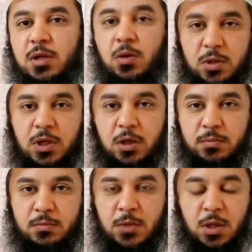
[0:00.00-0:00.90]
Мы говорим
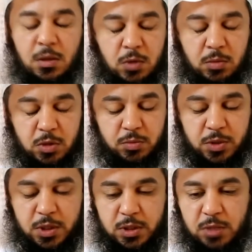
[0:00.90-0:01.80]
правильно, но
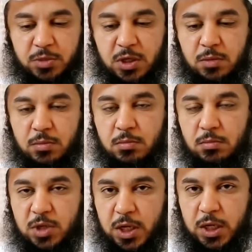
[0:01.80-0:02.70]
никому не могли
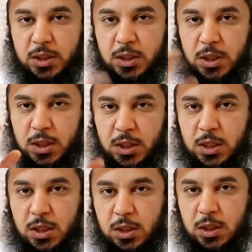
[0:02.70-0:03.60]
причинить вред без
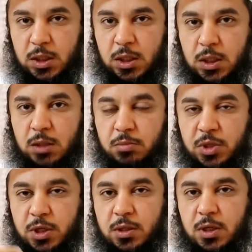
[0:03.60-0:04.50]
соизволения Аллаха, а
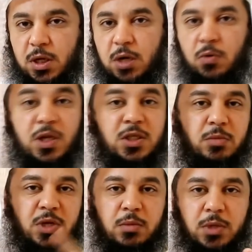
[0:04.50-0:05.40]
не без его повеления.